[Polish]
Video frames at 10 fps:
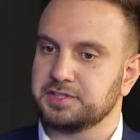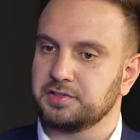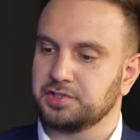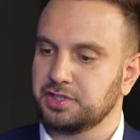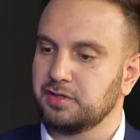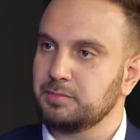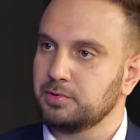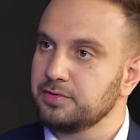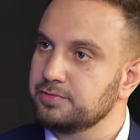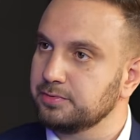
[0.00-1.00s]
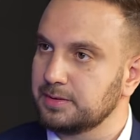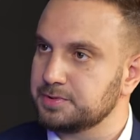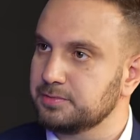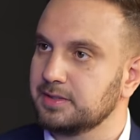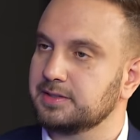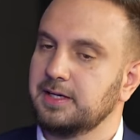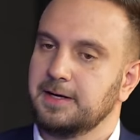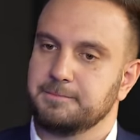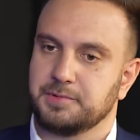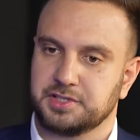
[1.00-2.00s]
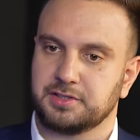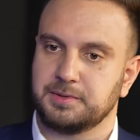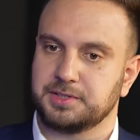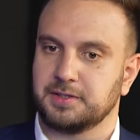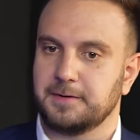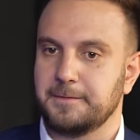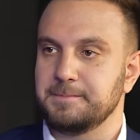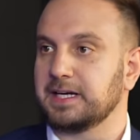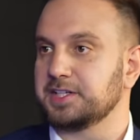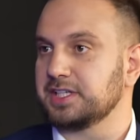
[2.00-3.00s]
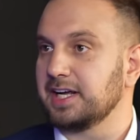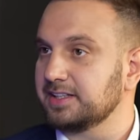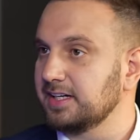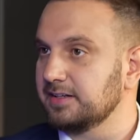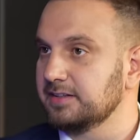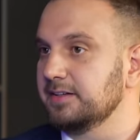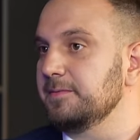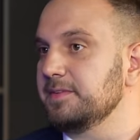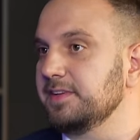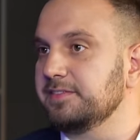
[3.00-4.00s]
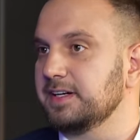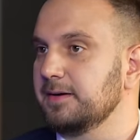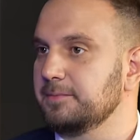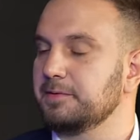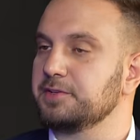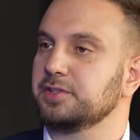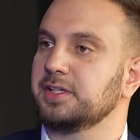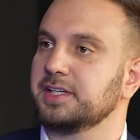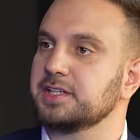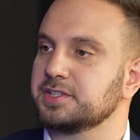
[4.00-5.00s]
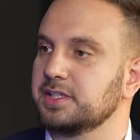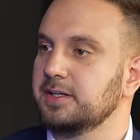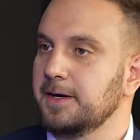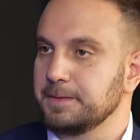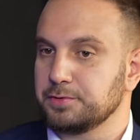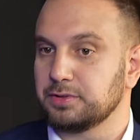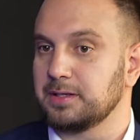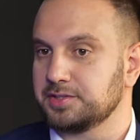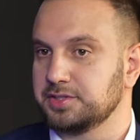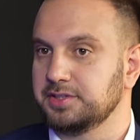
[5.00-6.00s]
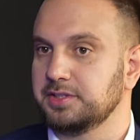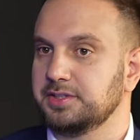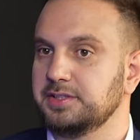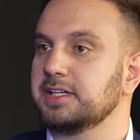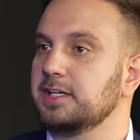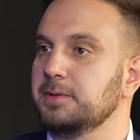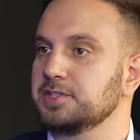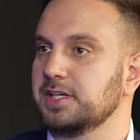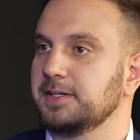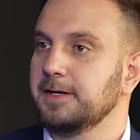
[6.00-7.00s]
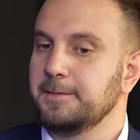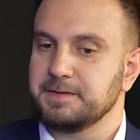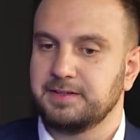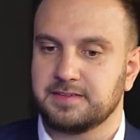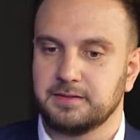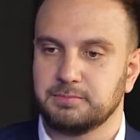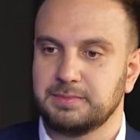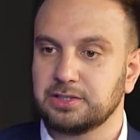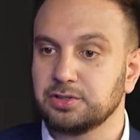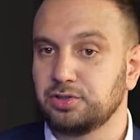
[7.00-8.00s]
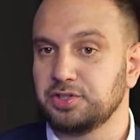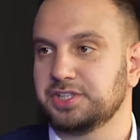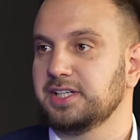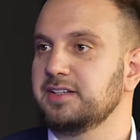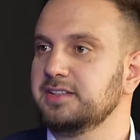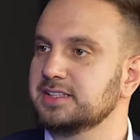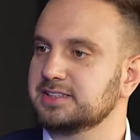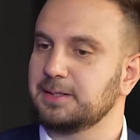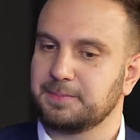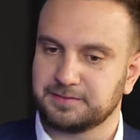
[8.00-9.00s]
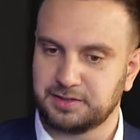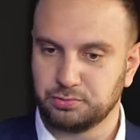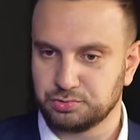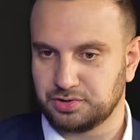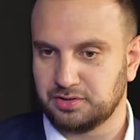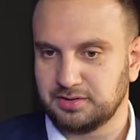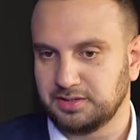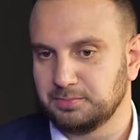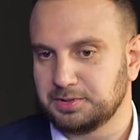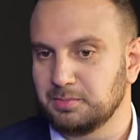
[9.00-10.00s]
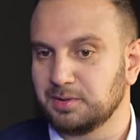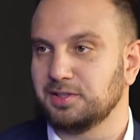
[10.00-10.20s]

być w jakimś osiedlowym gońcu na przykład, może to być yy, jakaś kartka, zrywka powieszona tak, że szukasz takich mieszkań. Mhm. Więc metod dojścia jest naprawdę dużo i tu byśmy